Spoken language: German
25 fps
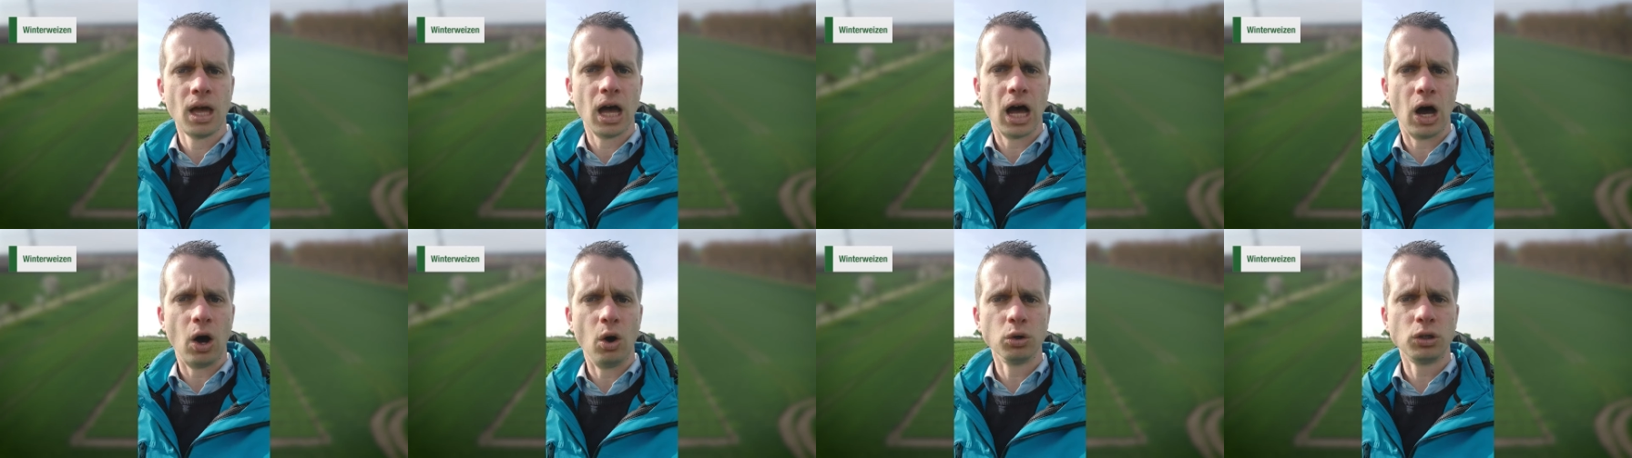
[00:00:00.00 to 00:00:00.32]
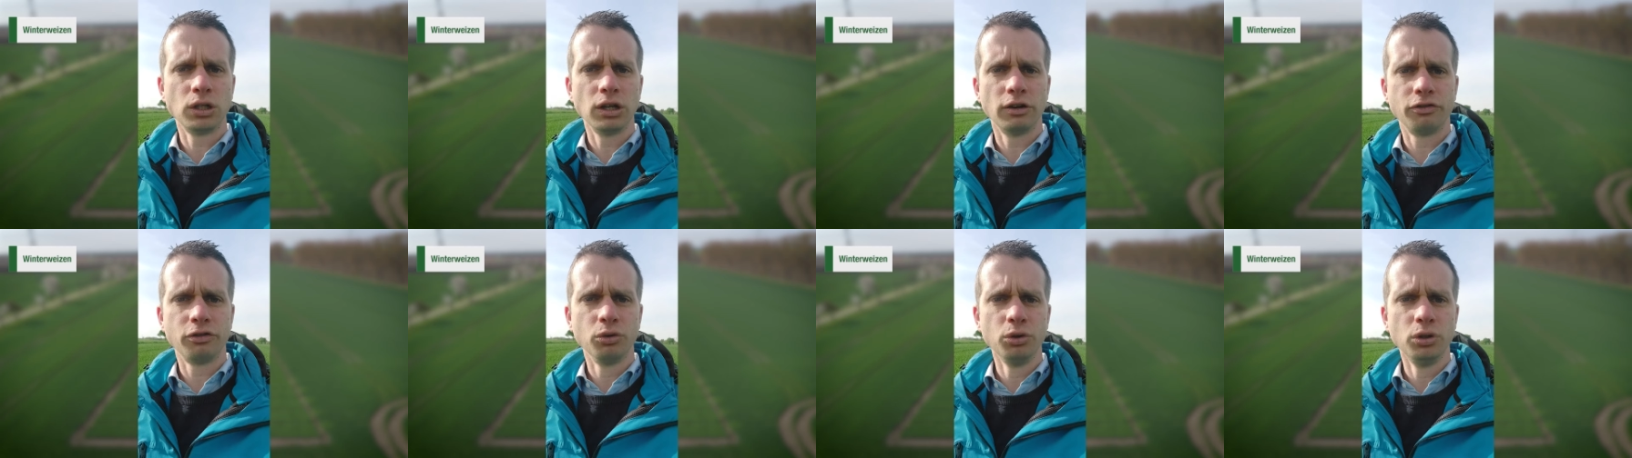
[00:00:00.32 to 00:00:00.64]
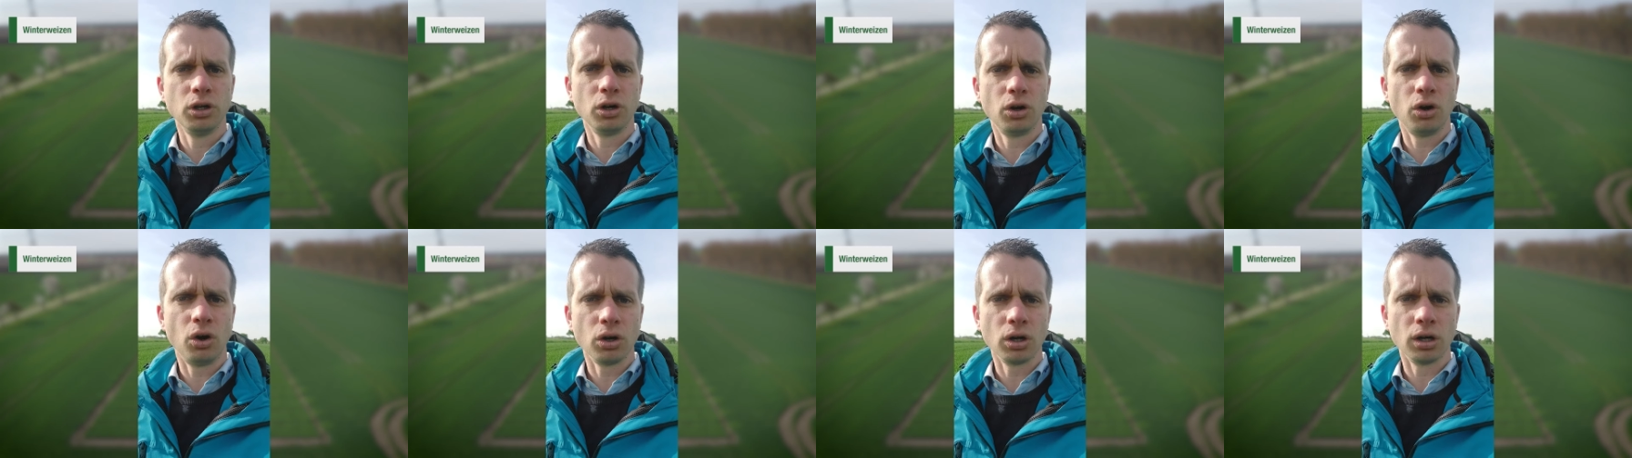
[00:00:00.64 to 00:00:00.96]
Auch der
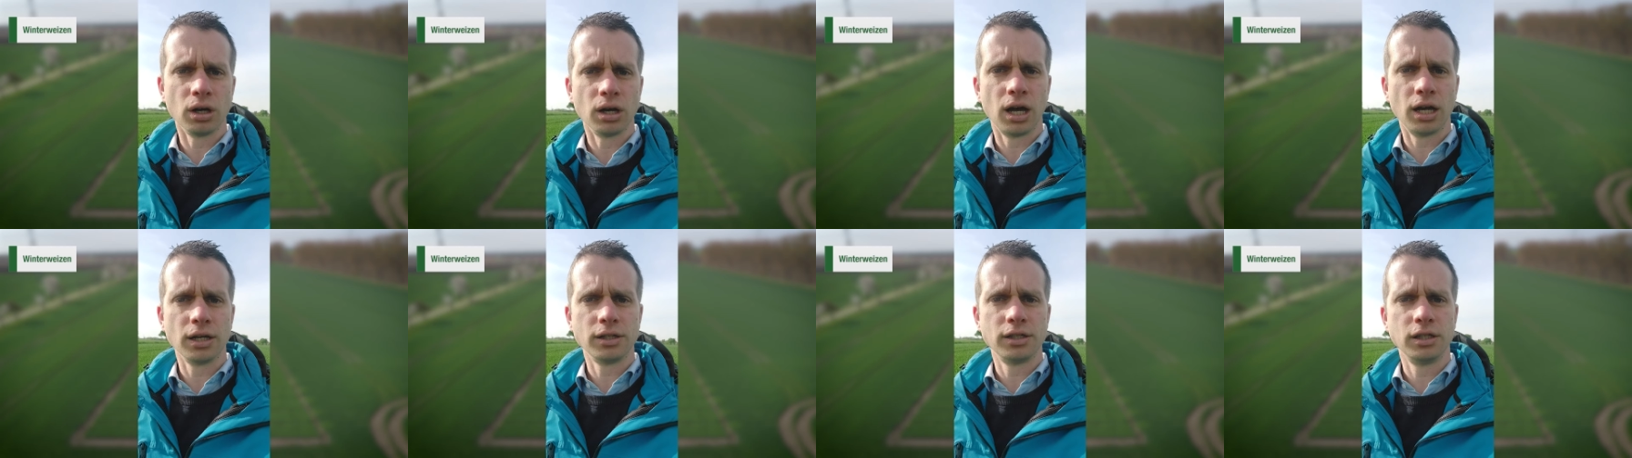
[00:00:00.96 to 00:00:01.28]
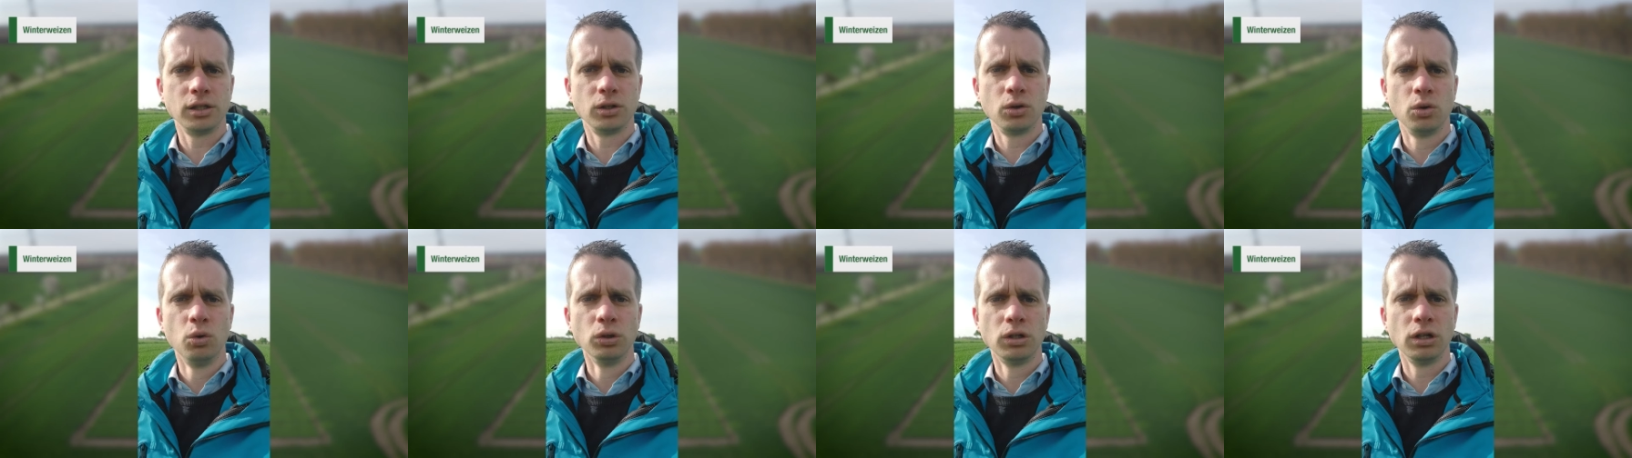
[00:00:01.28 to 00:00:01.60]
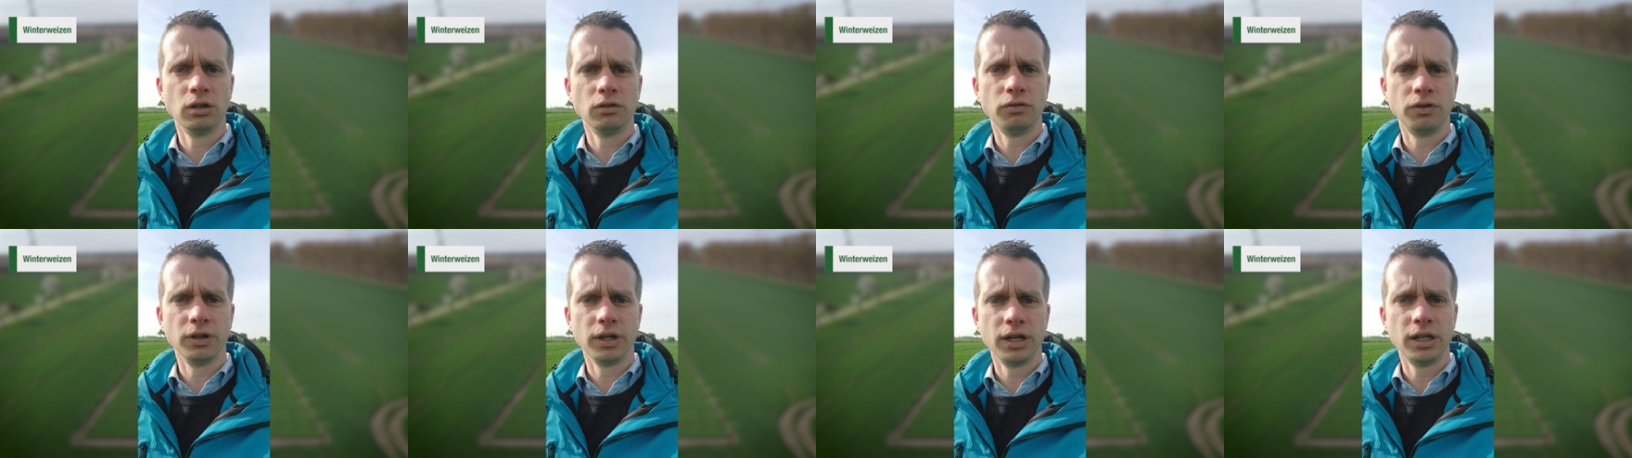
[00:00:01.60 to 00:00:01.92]
frühe Roggen hat sich gut
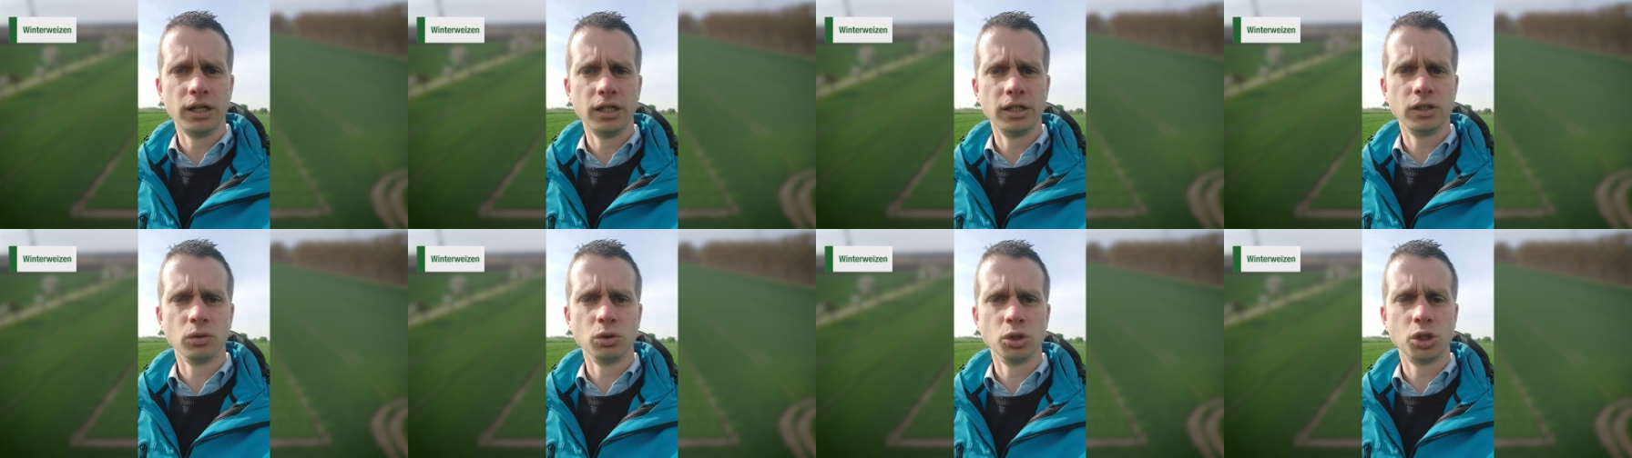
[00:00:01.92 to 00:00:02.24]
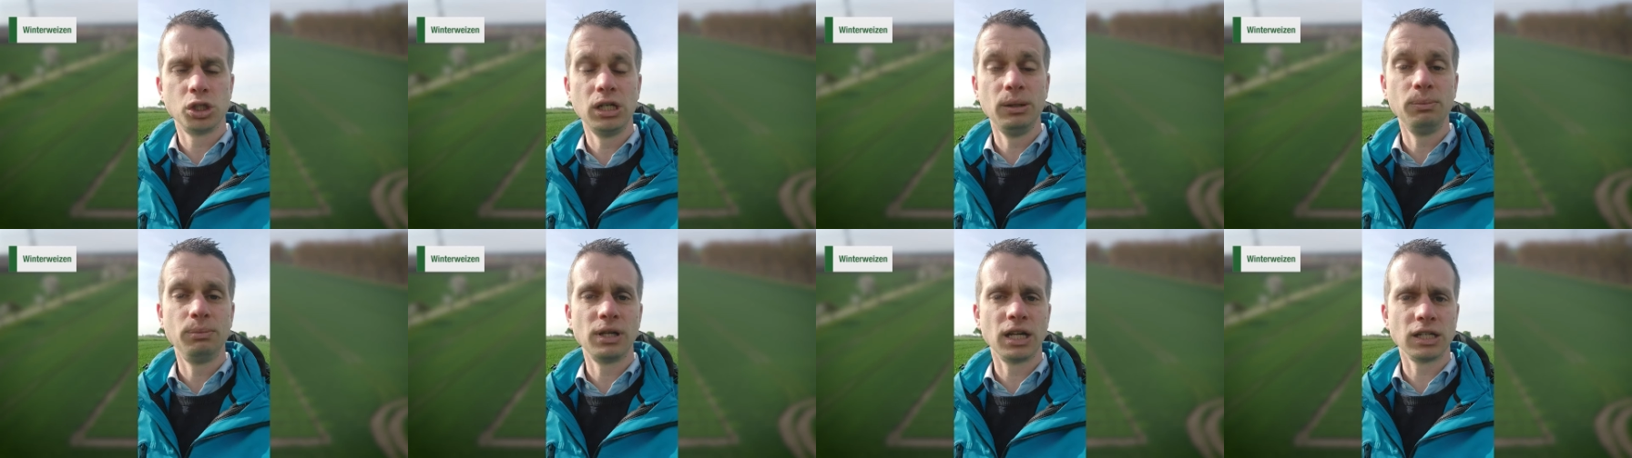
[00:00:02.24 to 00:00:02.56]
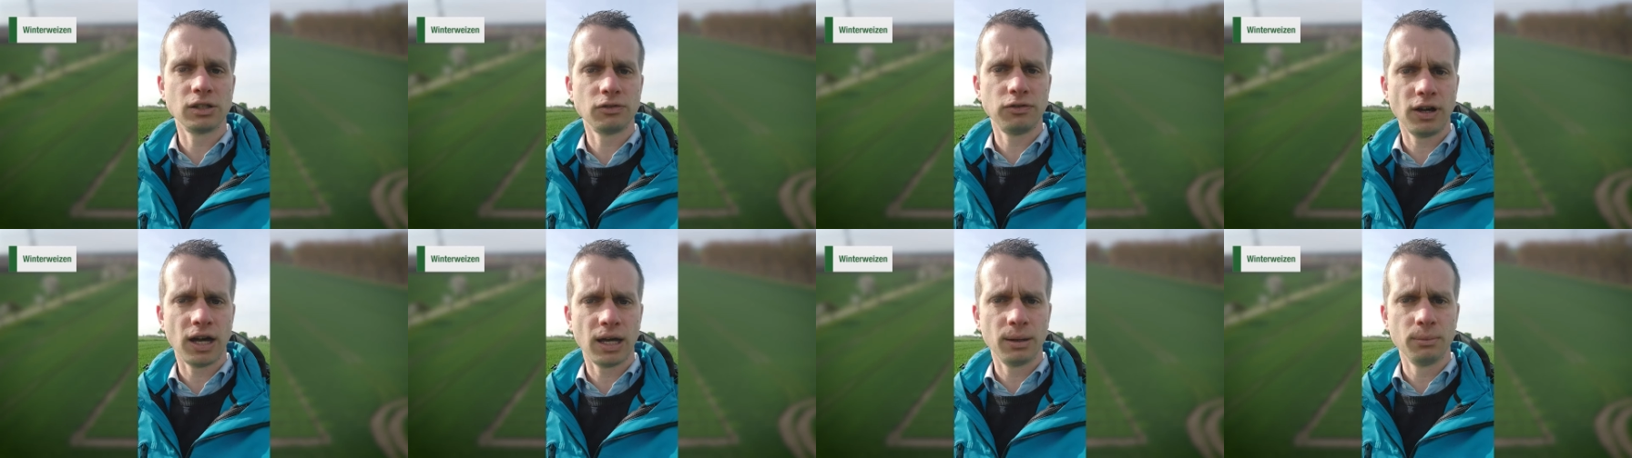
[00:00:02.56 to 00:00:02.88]
entwickelt und schiebt
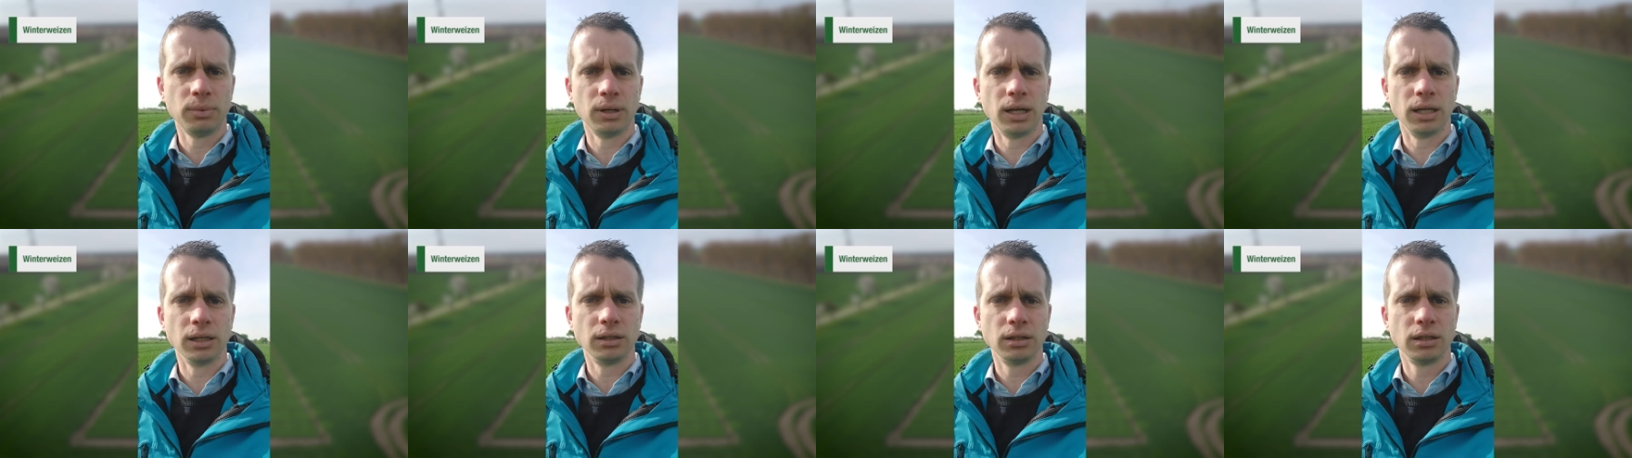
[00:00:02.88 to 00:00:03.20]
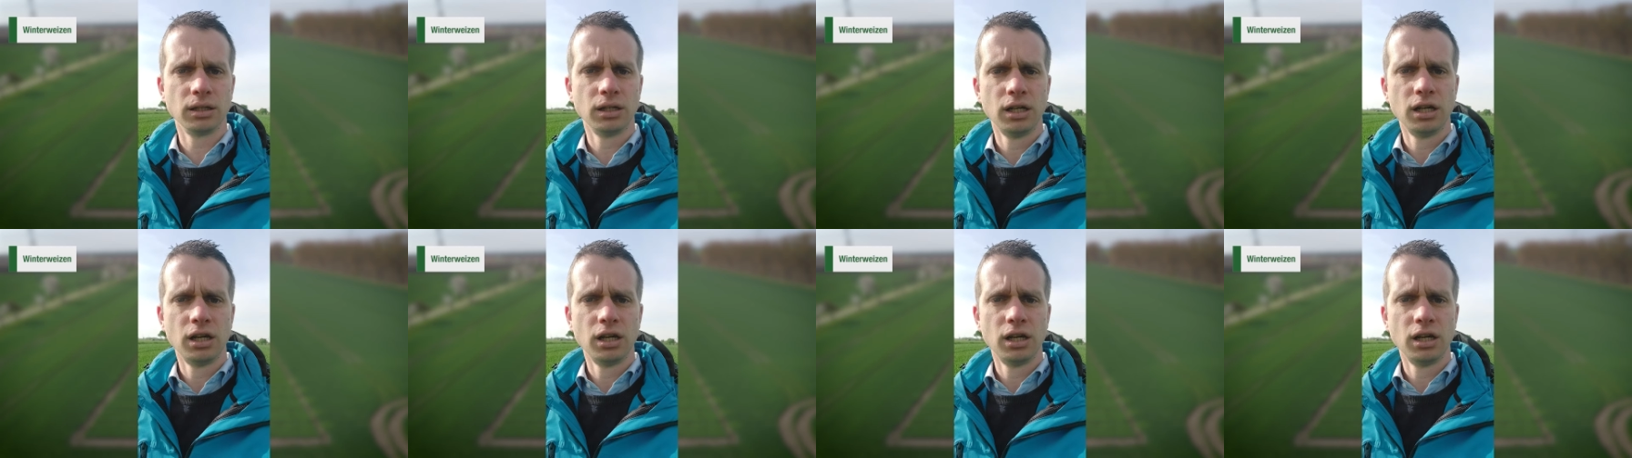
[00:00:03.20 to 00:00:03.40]
das Farnblatt.